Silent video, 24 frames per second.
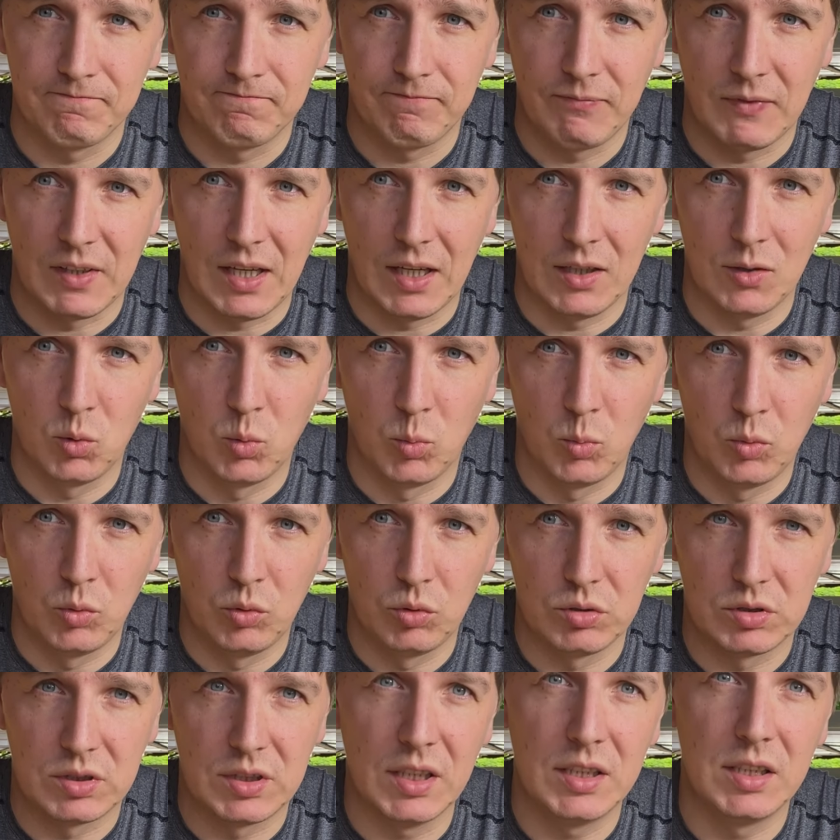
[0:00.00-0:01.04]
Я
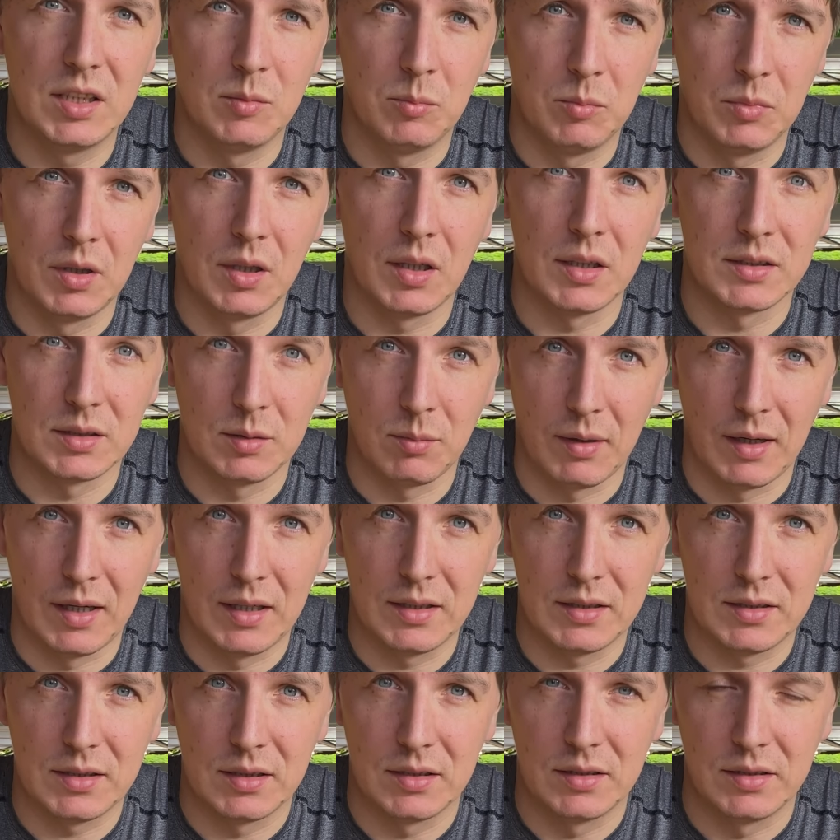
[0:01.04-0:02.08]
думаю, с этим мы
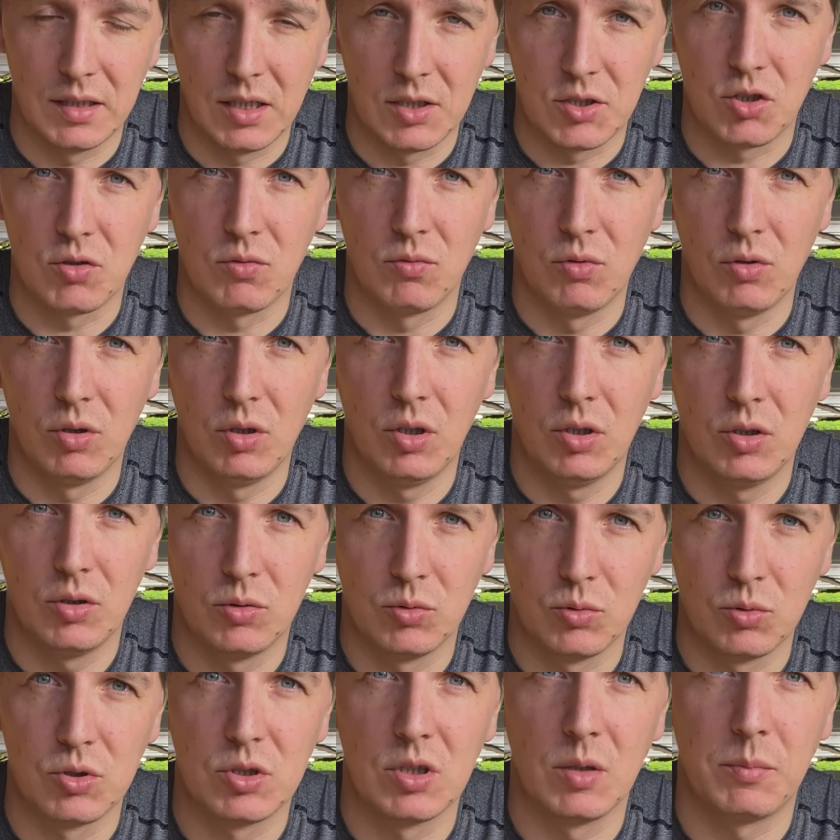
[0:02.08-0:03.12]
разобрались, для чего
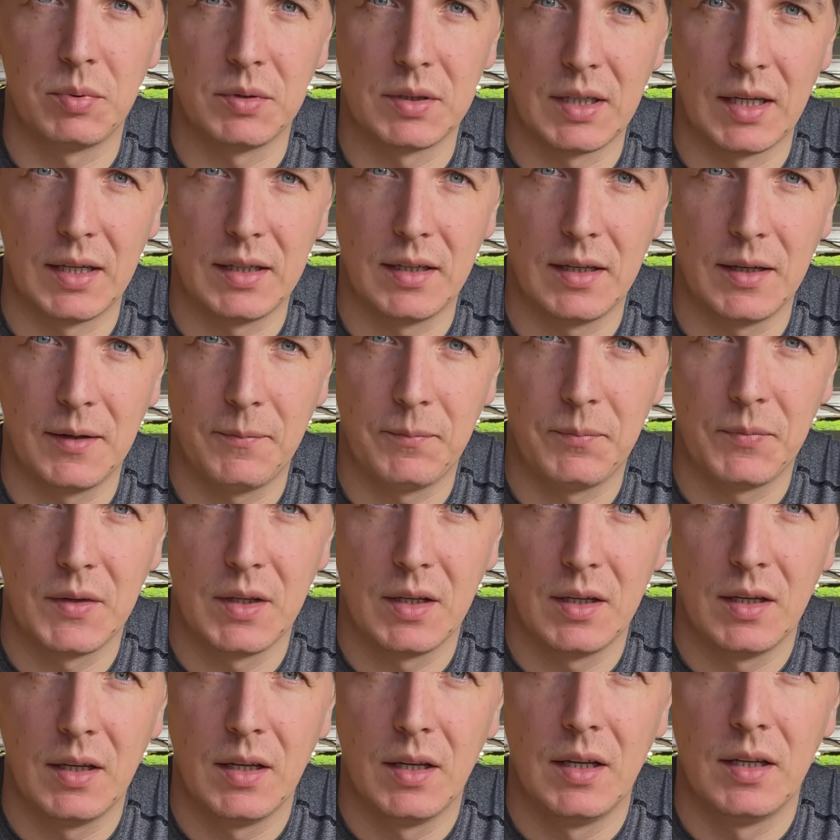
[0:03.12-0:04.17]
нужно питание.
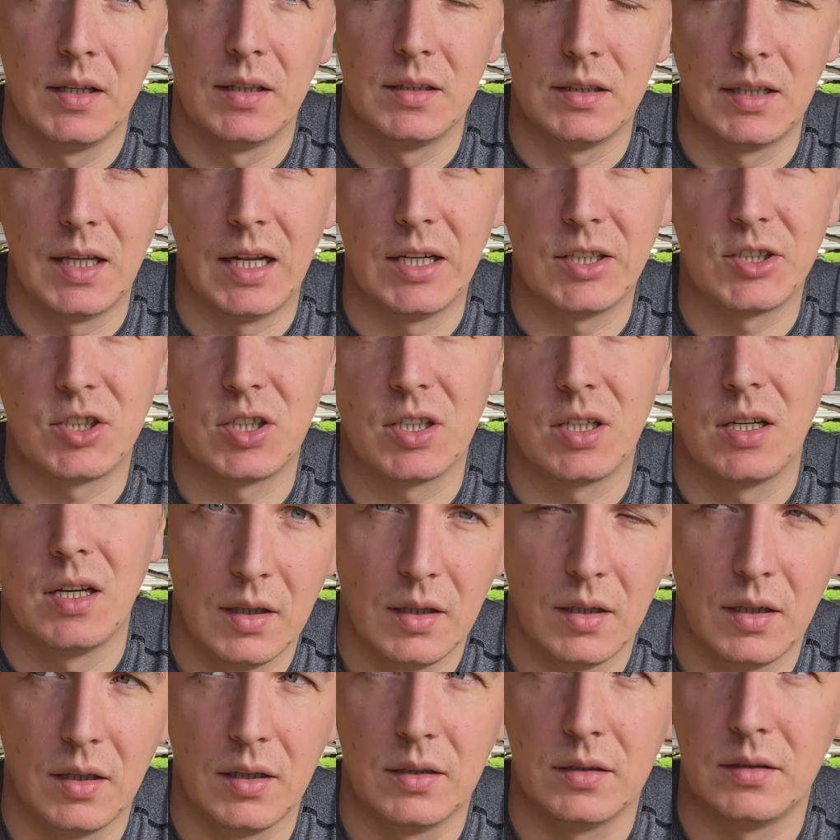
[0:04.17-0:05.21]
Дальше.
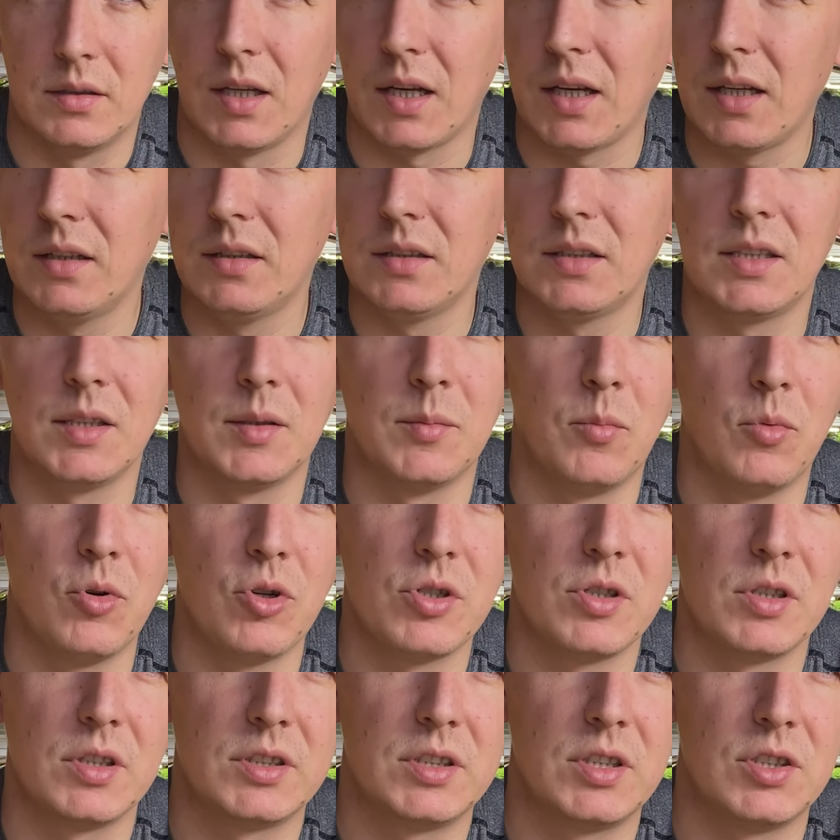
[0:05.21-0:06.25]
Э, на рынке
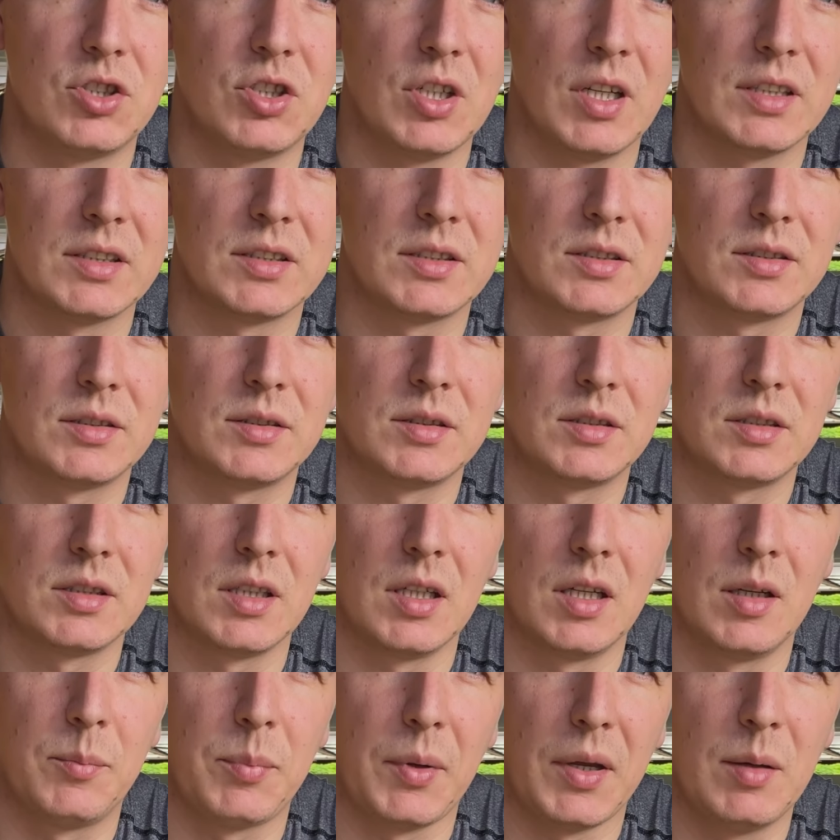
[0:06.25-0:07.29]
можно сейчас
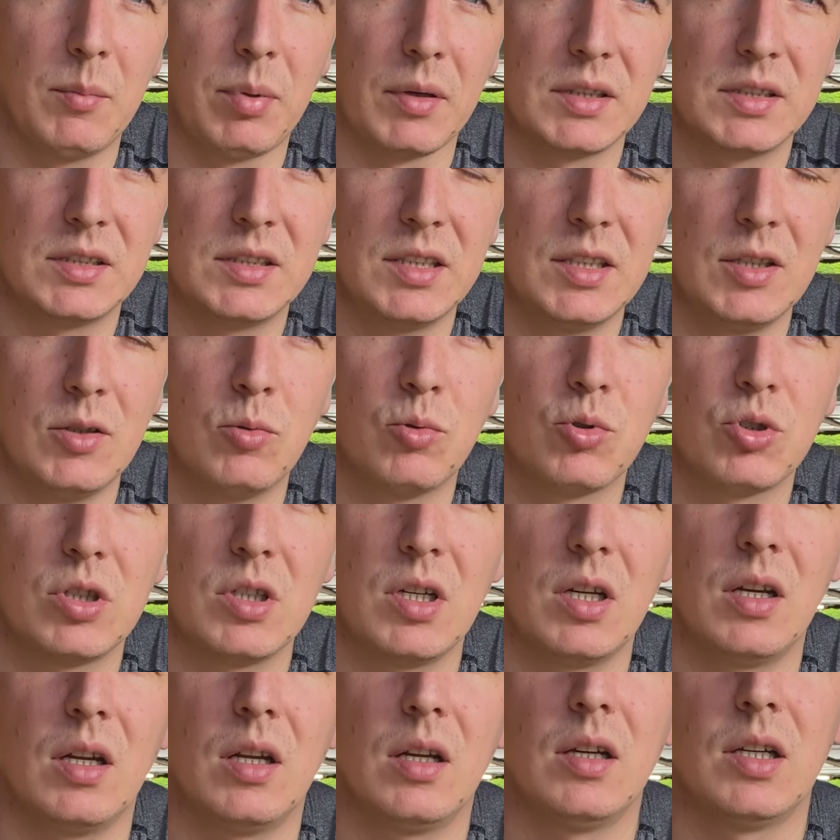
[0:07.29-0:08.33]
Э, приобрести
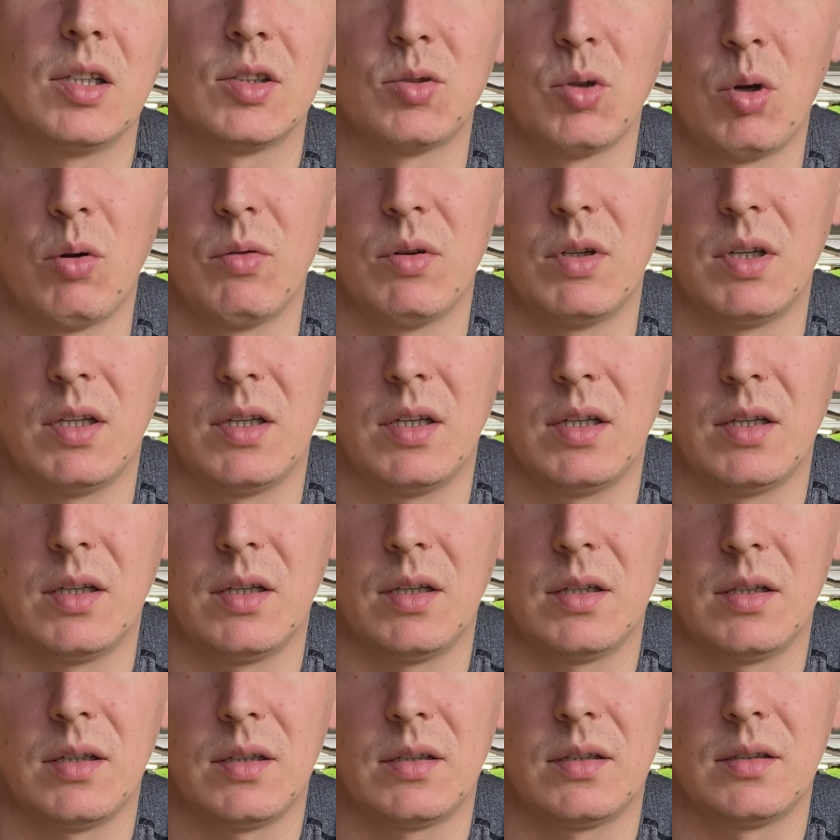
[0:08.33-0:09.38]
уже готовые
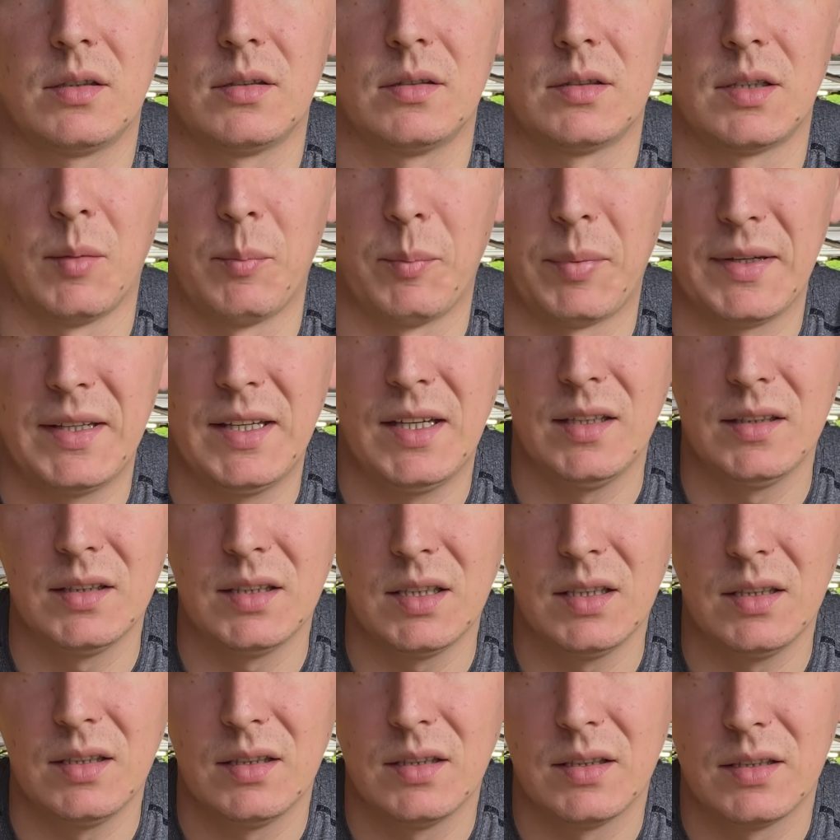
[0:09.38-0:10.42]

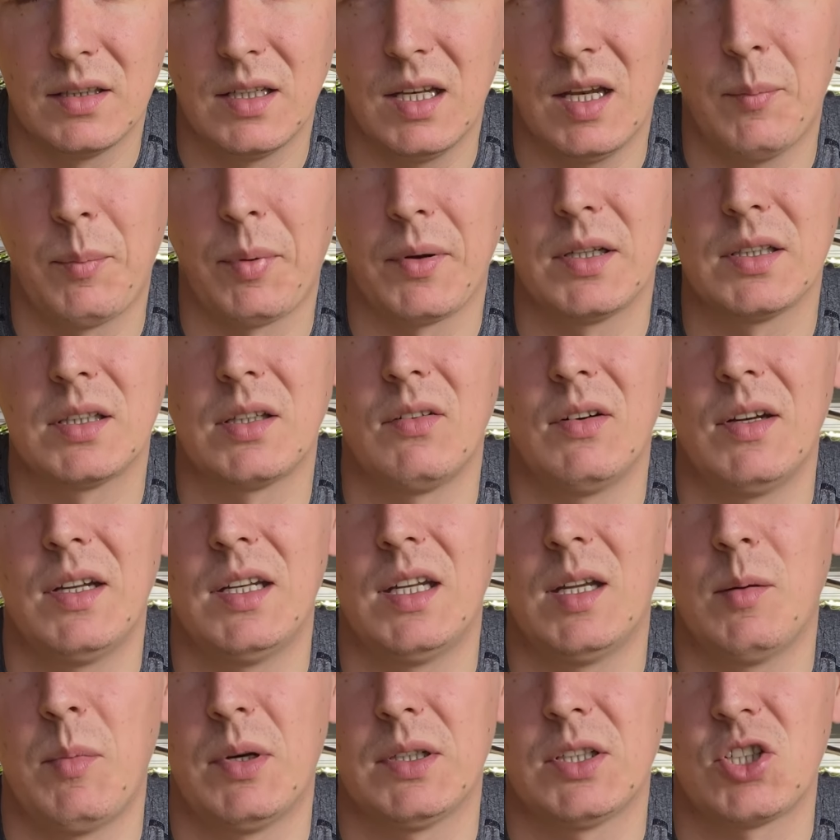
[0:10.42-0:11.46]
компоненты для
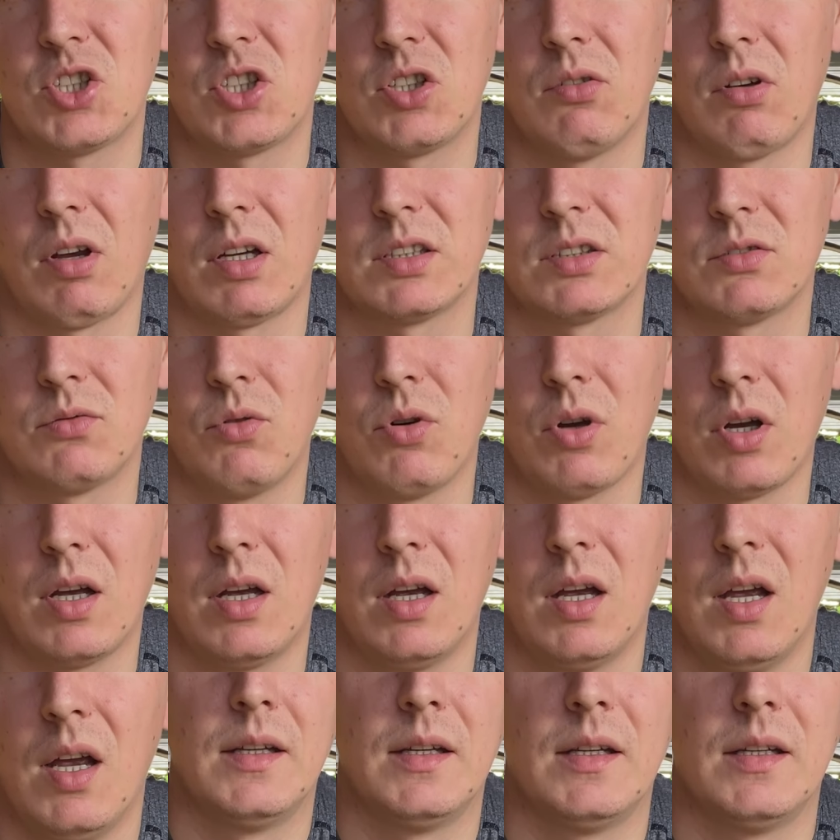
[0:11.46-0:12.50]
приготовления маточного
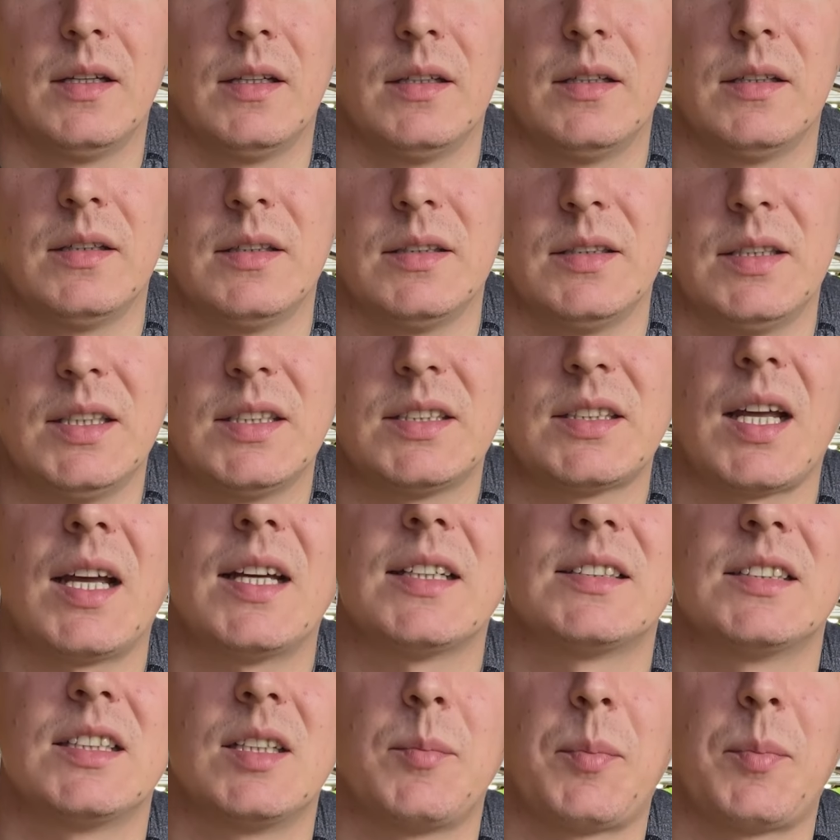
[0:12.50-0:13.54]
раствора. Есть разные